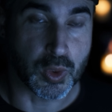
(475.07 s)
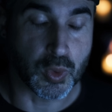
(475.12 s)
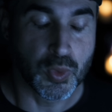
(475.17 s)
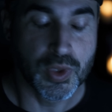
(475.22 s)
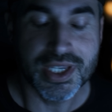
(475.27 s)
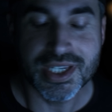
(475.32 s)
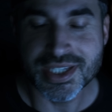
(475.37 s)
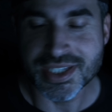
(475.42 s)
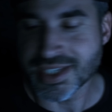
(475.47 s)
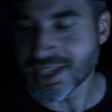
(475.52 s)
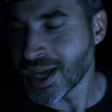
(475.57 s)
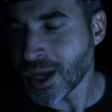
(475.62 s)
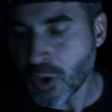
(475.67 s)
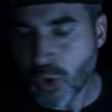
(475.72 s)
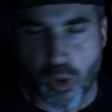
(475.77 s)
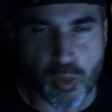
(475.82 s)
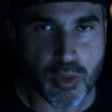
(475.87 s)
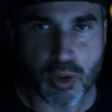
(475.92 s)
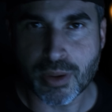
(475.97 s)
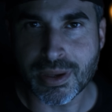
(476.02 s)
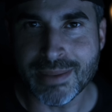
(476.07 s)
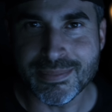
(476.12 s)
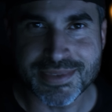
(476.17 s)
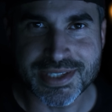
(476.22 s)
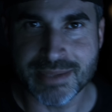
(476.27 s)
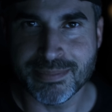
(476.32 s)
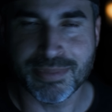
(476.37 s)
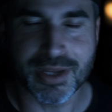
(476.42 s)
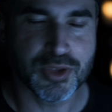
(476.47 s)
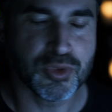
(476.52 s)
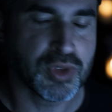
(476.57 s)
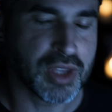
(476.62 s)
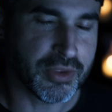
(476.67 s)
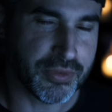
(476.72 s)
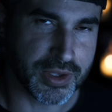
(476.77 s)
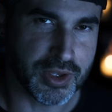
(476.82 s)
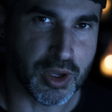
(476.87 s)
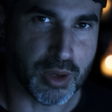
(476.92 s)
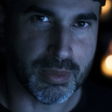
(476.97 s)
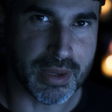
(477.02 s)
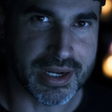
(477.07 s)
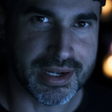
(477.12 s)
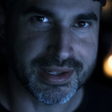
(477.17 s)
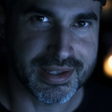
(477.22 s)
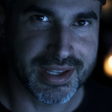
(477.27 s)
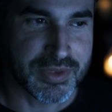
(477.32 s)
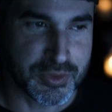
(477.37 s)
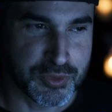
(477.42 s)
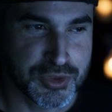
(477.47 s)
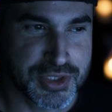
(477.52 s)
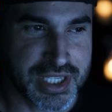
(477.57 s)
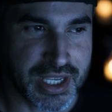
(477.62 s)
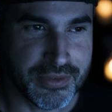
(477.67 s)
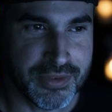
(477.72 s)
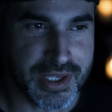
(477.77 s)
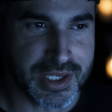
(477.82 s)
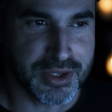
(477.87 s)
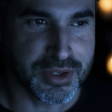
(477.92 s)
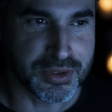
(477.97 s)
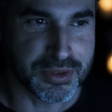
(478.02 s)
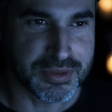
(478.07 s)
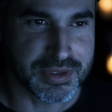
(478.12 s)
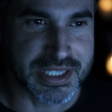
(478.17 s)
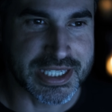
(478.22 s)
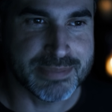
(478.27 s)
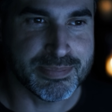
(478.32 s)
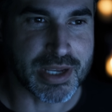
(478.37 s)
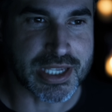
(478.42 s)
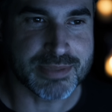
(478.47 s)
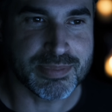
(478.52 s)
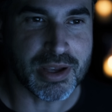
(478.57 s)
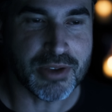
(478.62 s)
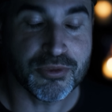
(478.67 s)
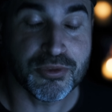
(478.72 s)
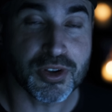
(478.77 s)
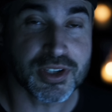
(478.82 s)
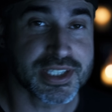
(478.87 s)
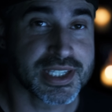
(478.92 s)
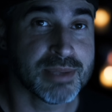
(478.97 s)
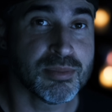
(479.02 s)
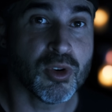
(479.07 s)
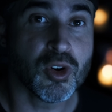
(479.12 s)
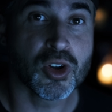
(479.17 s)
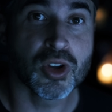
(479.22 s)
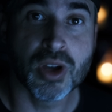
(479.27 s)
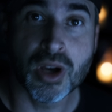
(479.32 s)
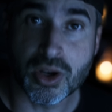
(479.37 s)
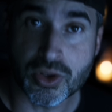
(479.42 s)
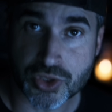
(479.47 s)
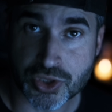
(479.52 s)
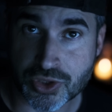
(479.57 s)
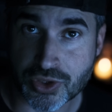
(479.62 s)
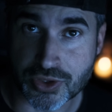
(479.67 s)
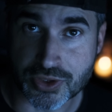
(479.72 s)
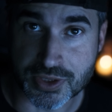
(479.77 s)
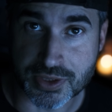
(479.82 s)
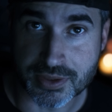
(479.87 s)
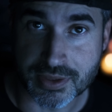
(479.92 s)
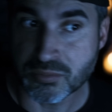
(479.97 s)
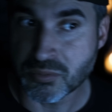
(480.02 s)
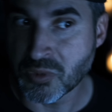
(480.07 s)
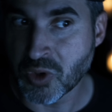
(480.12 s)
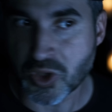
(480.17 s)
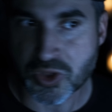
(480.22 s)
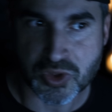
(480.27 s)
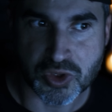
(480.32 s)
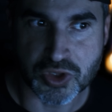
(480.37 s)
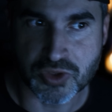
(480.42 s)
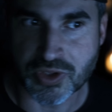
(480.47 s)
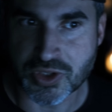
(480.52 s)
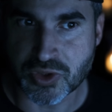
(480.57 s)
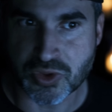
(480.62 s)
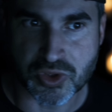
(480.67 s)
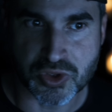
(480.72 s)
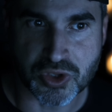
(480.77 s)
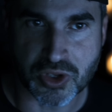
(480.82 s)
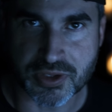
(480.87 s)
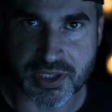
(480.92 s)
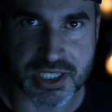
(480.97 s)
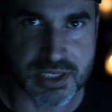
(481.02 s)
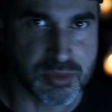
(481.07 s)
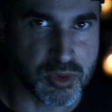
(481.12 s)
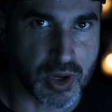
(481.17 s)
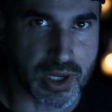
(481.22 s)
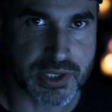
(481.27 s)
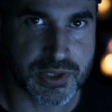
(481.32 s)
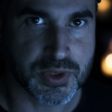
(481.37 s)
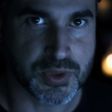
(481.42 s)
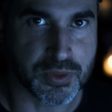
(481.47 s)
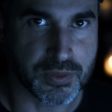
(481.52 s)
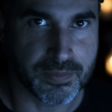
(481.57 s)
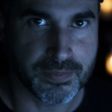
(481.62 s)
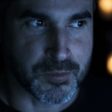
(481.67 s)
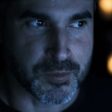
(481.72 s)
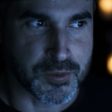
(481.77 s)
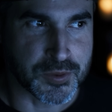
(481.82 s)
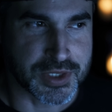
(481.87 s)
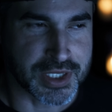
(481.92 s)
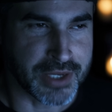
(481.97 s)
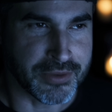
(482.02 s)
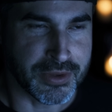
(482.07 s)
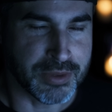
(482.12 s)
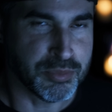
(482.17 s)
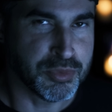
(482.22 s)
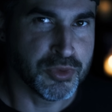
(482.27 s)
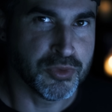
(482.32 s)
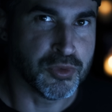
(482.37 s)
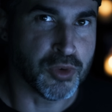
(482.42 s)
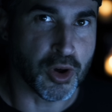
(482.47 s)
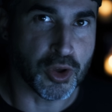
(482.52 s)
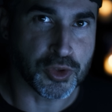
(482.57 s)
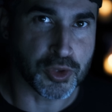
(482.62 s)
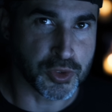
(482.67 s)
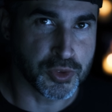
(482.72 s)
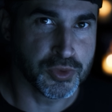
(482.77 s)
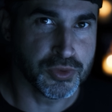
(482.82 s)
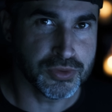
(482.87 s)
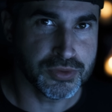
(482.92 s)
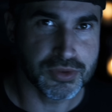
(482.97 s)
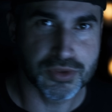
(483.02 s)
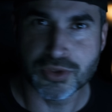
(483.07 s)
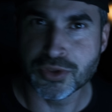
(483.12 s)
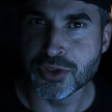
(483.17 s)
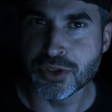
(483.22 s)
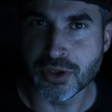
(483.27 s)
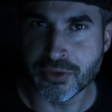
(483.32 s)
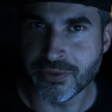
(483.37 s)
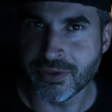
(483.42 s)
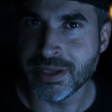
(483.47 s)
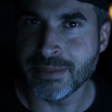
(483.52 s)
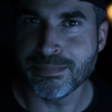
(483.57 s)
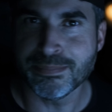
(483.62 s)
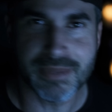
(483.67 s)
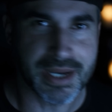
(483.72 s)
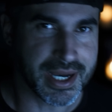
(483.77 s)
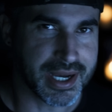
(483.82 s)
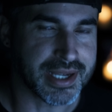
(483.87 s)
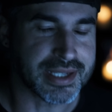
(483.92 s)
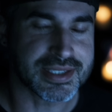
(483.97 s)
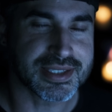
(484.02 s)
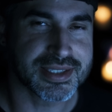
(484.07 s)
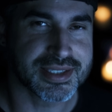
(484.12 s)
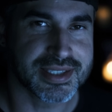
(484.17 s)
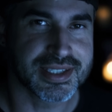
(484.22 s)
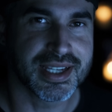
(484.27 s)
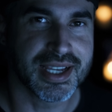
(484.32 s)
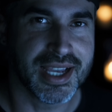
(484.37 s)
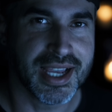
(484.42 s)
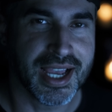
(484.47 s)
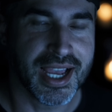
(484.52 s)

Oui, j'ai un gros problème, c'est pas tout à fait normal. Vous savez que il se passe pas forcément grand chose lorsque je fais ce genre d'exploration. Vous avez pu vous rendre compte que je flippe ma race.